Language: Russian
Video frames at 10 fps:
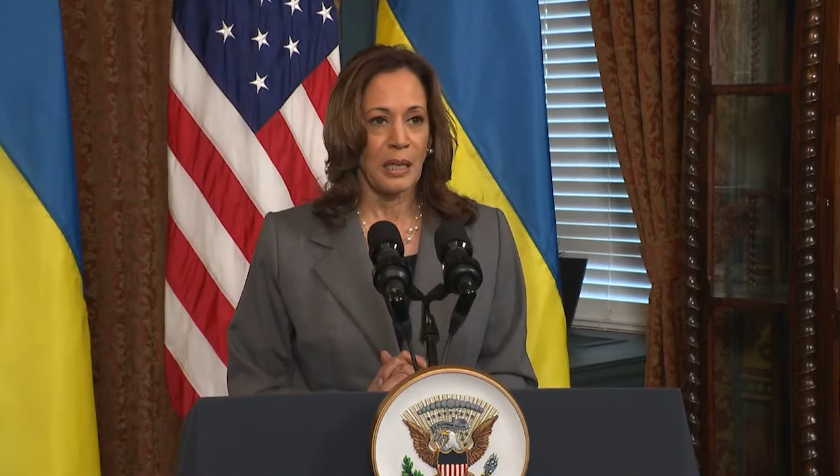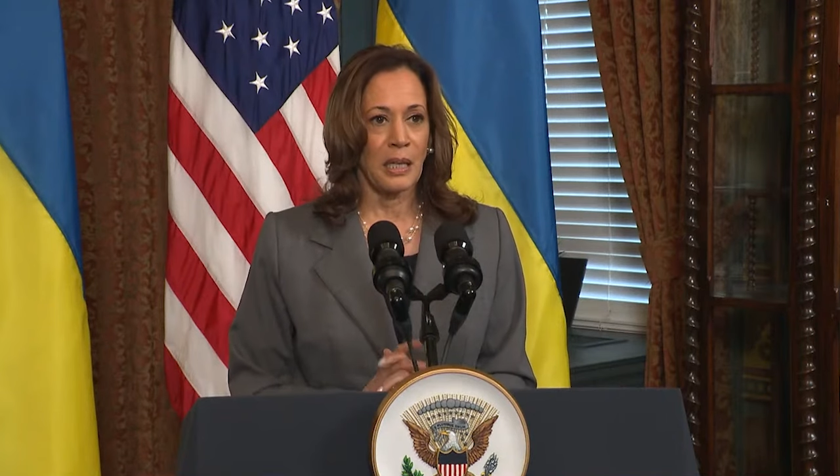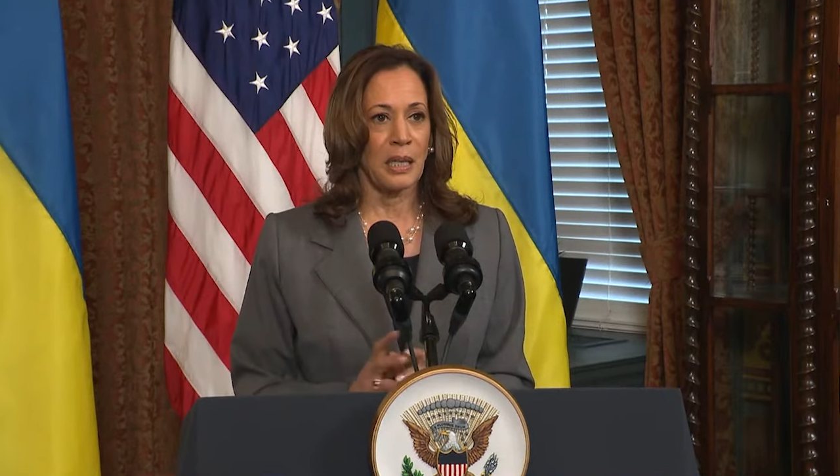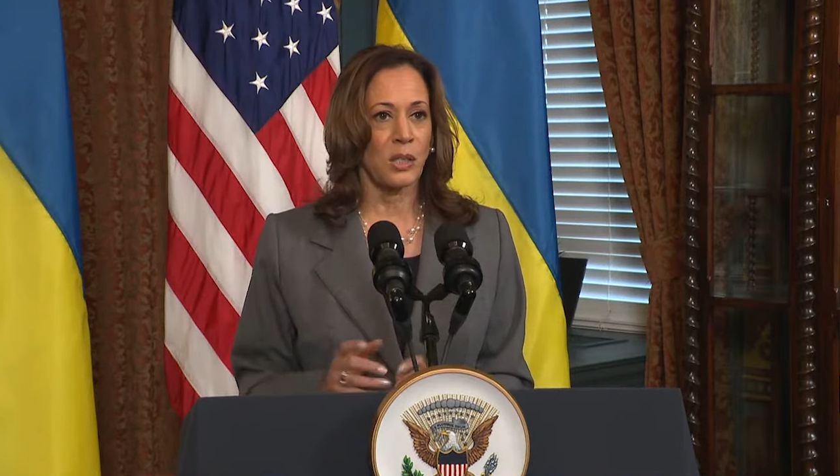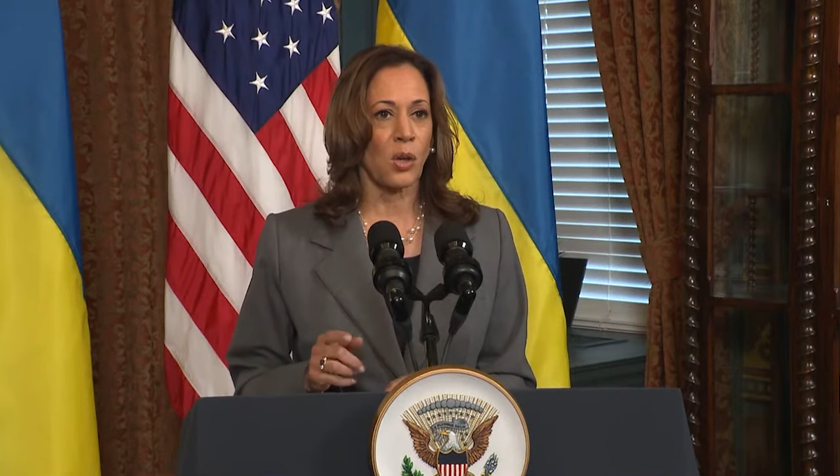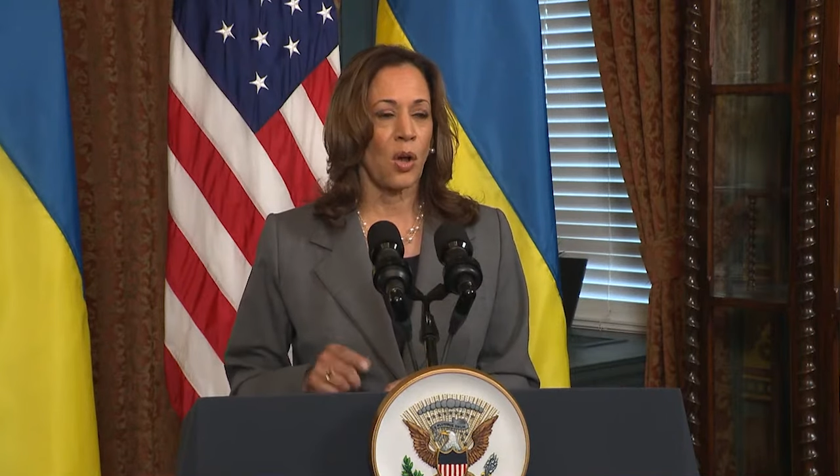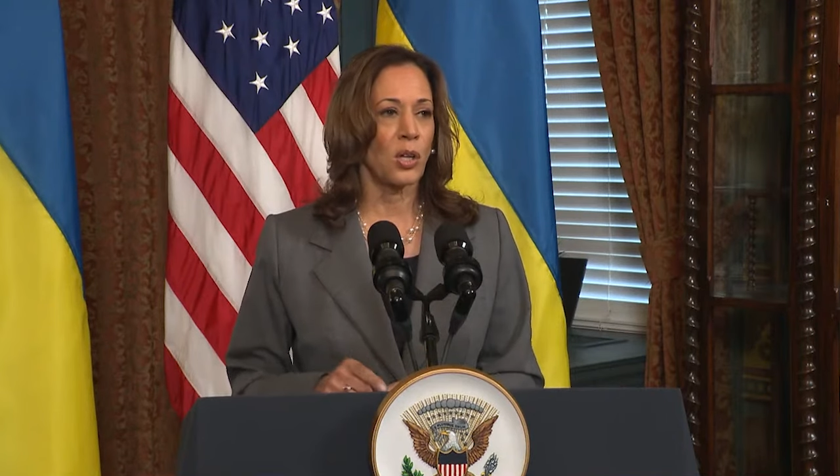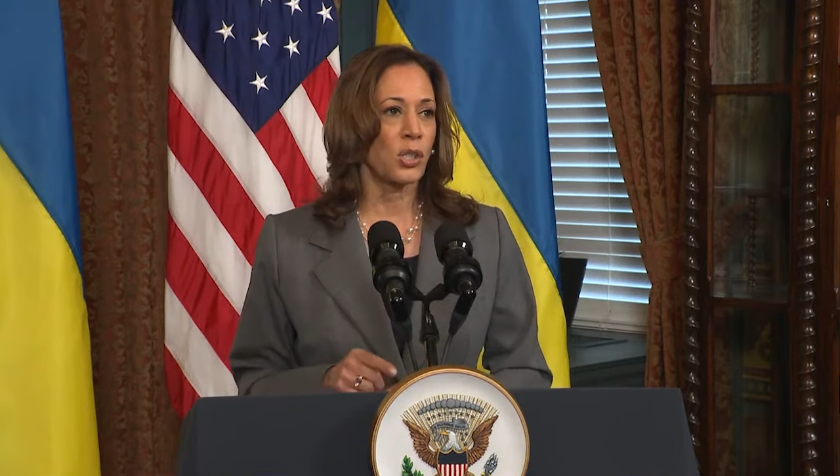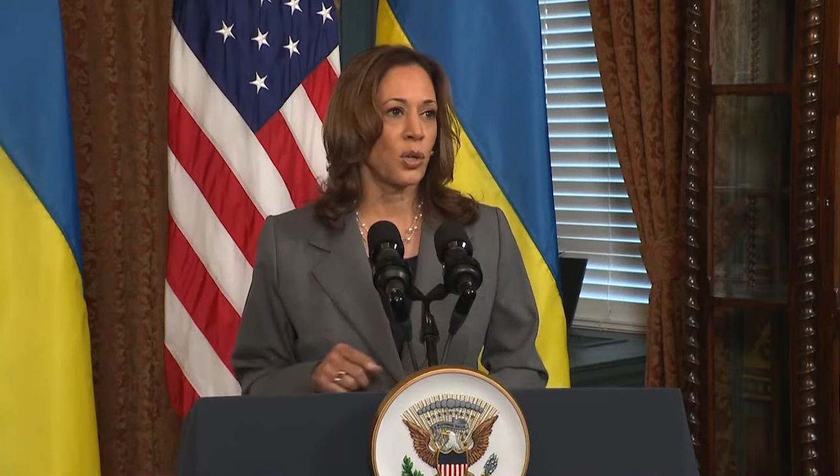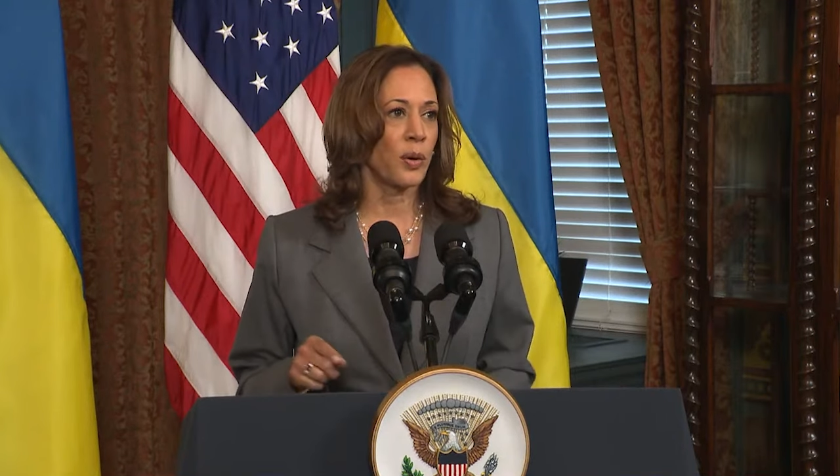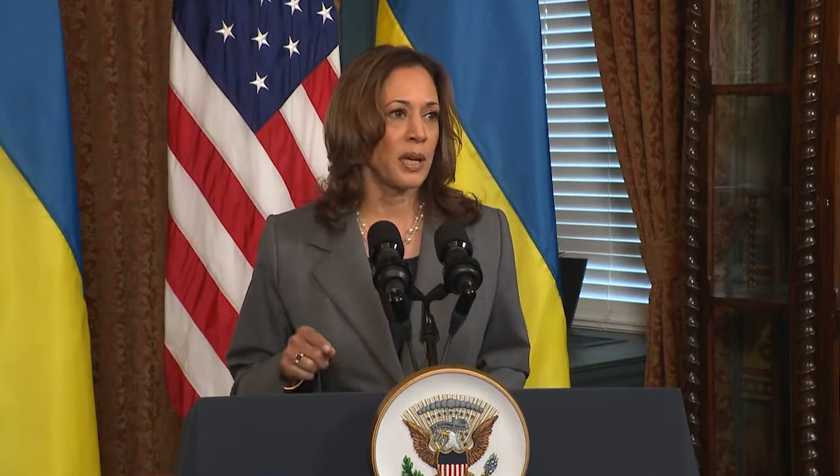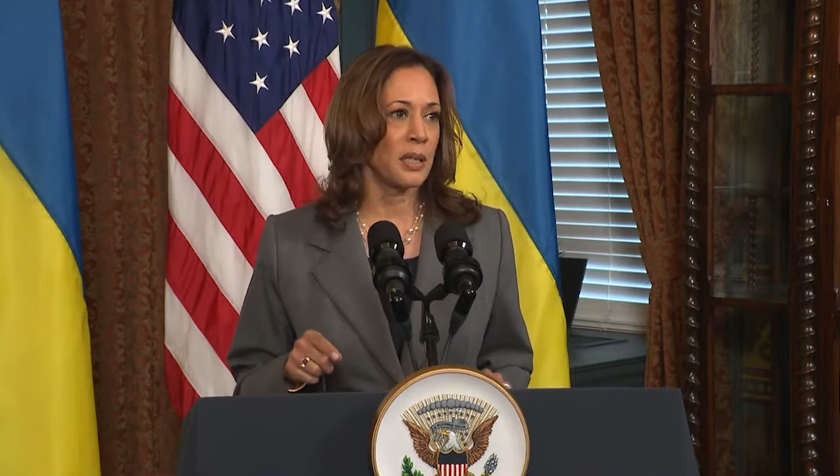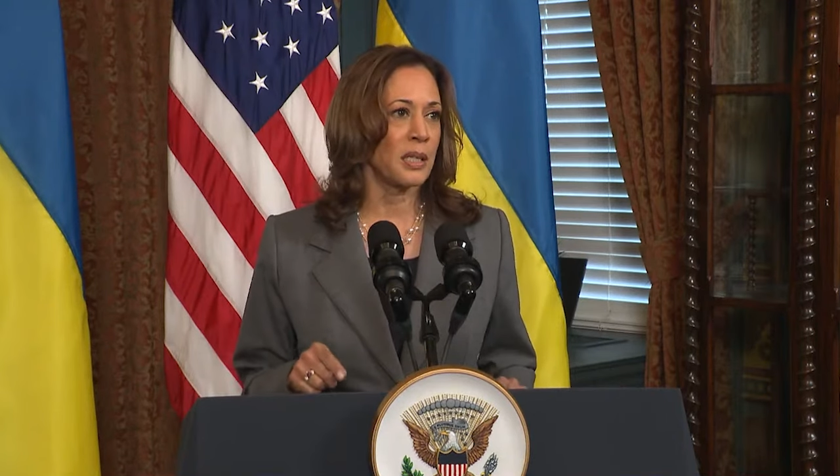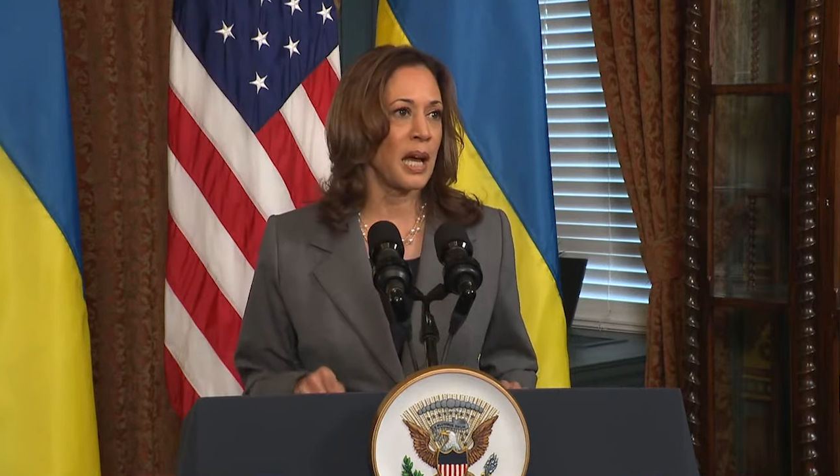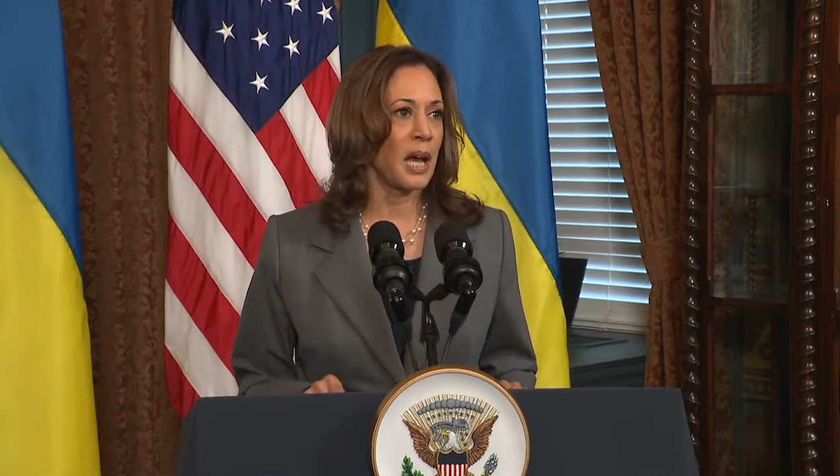Это также атака
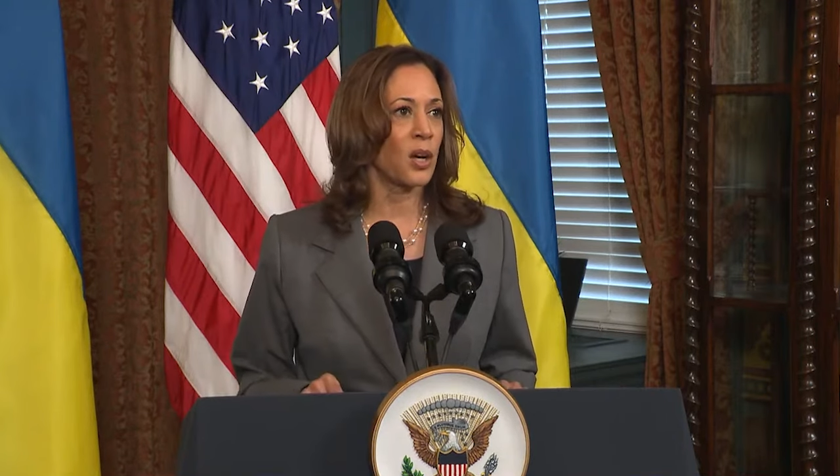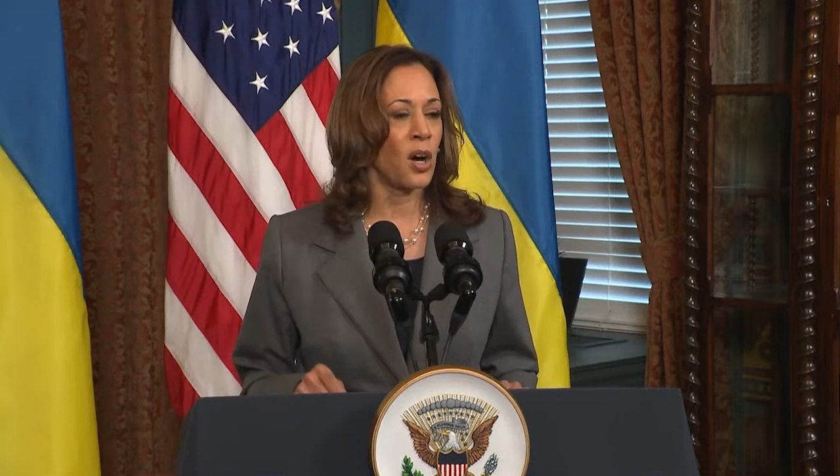на такие